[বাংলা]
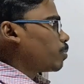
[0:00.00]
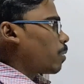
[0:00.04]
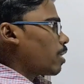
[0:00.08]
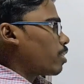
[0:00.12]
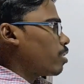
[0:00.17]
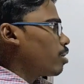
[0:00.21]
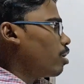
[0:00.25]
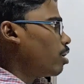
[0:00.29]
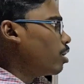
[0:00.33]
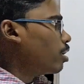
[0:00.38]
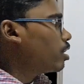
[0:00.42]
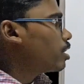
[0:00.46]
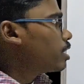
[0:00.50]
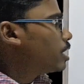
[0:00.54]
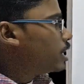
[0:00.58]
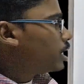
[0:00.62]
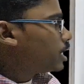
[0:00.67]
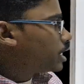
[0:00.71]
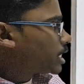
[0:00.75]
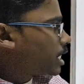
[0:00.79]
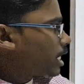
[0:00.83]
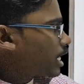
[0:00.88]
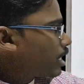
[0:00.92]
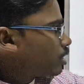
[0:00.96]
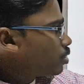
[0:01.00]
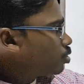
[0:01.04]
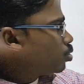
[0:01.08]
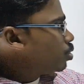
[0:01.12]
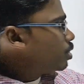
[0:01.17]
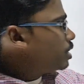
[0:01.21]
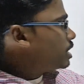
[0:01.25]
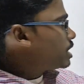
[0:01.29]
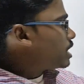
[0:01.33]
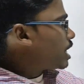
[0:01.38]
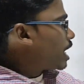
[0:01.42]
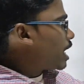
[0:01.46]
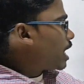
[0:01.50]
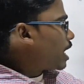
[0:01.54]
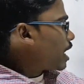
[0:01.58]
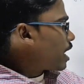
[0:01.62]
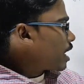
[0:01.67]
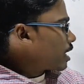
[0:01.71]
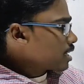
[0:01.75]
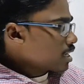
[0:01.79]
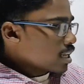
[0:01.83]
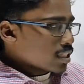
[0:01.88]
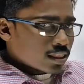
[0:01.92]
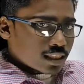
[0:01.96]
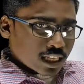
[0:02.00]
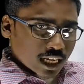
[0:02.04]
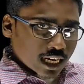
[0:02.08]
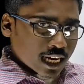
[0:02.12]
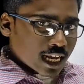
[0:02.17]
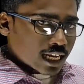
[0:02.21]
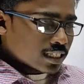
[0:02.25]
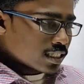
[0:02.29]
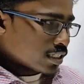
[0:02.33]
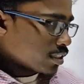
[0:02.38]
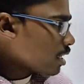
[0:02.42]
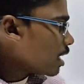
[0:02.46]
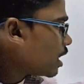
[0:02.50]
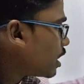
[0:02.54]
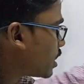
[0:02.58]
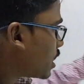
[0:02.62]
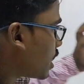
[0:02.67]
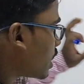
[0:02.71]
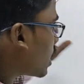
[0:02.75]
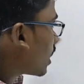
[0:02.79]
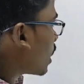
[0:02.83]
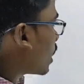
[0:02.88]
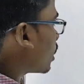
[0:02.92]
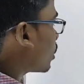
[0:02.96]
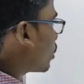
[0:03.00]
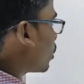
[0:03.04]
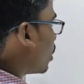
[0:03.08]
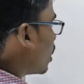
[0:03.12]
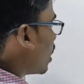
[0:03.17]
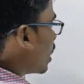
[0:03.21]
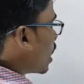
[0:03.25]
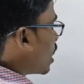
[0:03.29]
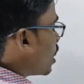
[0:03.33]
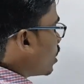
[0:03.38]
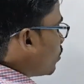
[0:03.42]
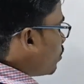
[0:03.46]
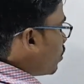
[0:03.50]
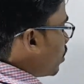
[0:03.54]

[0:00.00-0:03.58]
উৎপাদক সেটা দুই ছাড়া আর একটা তিন আছে তাহলে সেটাকে লিখে